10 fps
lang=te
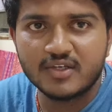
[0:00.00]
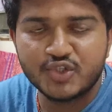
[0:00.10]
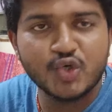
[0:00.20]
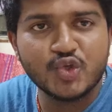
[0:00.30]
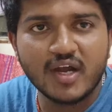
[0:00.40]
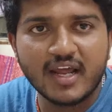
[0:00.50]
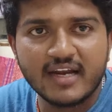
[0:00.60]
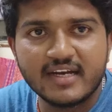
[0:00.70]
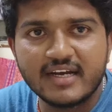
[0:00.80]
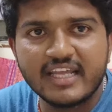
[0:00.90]
షో ద్వారా
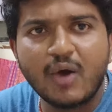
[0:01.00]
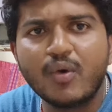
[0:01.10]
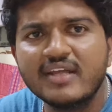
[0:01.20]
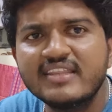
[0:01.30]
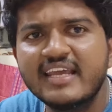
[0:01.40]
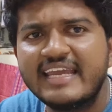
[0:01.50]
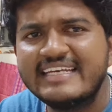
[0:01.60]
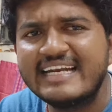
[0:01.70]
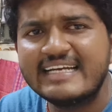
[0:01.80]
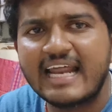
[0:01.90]
ఏంటంటే ఎవరైతే
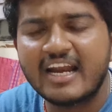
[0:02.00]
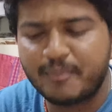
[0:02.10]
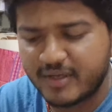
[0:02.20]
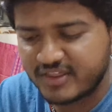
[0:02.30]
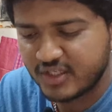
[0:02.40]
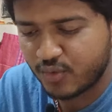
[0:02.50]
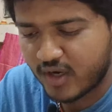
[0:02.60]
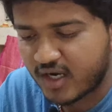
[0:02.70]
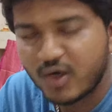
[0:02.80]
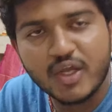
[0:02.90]
హిడెన్ టాలెంట్ ప్రతి
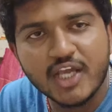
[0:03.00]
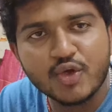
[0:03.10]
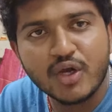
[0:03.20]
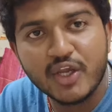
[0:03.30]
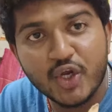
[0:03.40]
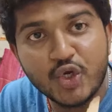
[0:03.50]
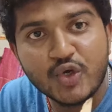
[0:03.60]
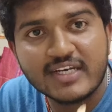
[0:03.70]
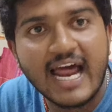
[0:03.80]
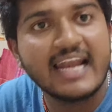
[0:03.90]
ఒక్కరిలో ఏదో ఒక
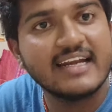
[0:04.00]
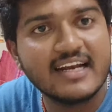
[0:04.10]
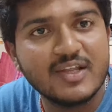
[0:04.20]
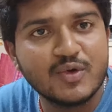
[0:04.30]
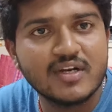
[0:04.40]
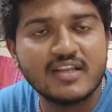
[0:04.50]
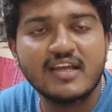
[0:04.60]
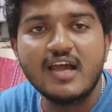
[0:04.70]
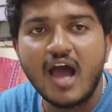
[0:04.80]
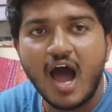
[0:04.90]
యూనిక్ టాలెంట్ అనేది ఉంటుంది
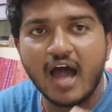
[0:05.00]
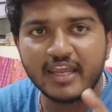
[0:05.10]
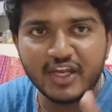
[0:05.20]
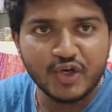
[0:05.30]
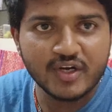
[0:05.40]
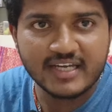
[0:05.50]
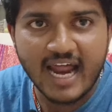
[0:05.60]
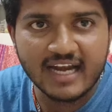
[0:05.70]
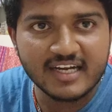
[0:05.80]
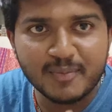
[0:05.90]
ఆ యూనిక్
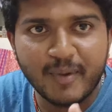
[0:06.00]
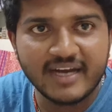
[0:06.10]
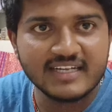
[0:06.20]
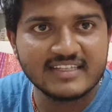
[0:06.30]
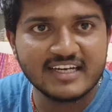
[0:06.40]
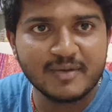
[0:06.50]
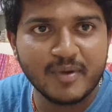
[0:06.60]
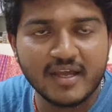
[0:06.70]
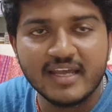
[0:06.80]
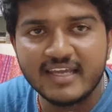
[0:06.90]
టాలెంట్ని బయటకు
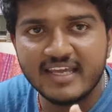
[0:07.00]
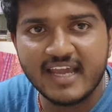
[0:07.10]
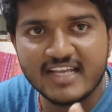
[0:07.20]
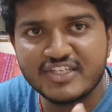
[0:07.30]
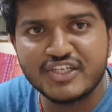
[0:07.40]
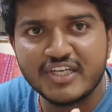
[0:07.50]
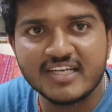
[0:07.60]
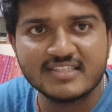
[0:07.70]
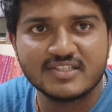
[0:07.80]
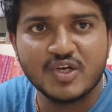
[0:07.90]
తీయడమే ఈ
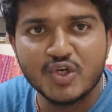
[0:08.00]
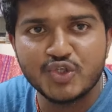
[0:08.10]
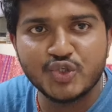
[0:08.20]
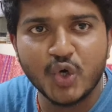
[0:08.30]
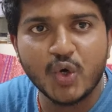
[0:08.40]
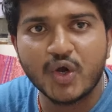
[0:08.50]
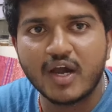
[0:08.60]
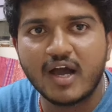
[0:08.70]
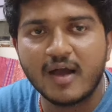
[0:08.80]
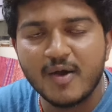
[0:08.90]
హెచ్టిఎస్ షో
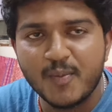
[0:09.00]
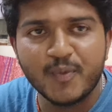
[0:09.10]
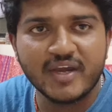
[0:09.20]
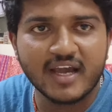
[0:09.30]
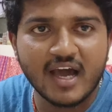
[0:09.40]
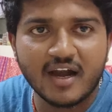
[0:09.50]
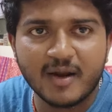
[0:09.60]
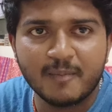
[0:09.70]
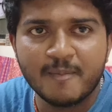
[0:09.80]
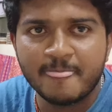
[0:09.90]
యొక్క ముఖ్య
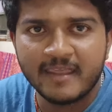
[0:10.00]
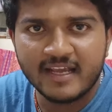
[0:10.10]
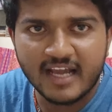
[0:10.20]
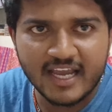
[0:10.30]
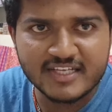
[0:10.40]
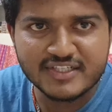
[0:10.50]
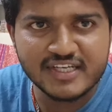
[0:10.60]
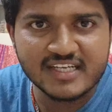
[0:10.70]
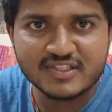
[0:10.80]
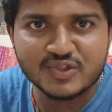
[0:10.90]
కారణం ఇక
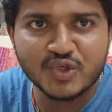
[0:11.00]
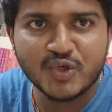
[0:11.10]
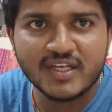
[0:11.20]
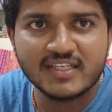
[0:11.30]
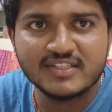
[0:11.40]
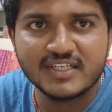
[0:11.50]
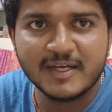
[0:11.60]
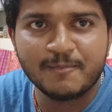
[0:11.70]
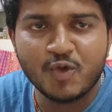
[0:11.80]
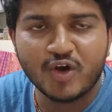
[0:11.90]
హెచ్టిఎస్ షో నుంచి
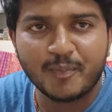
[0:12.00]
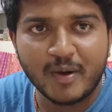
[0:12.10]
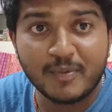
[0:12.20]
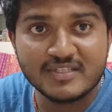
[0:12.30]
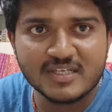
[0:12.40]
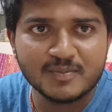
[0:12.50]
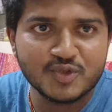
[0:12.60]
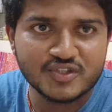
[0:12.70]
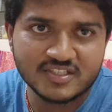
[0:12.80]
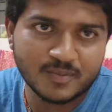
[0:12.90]
ఒక ప్రపంచం
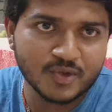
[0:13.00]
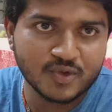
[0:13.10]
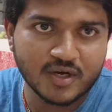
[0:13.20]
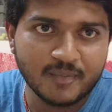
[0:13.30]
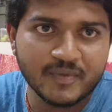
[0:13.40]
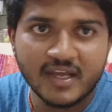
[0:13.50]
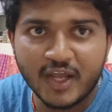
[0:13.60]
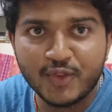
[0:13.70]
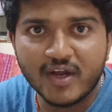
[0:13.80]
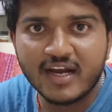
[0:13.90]
చూసిపోతున్నాం
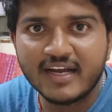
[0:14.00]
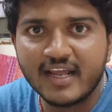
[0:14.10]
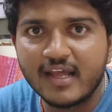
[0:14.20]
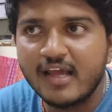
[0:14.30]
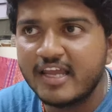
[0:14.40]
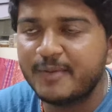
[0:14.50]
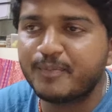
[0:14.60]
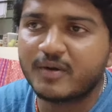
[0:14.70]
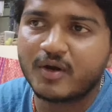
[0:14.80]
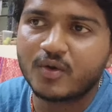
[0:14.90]
ఎందుకంటే
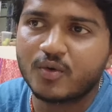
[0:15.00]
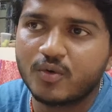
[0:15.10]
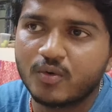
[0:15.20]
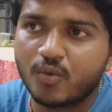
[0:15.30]
ఇప్పటి వరకు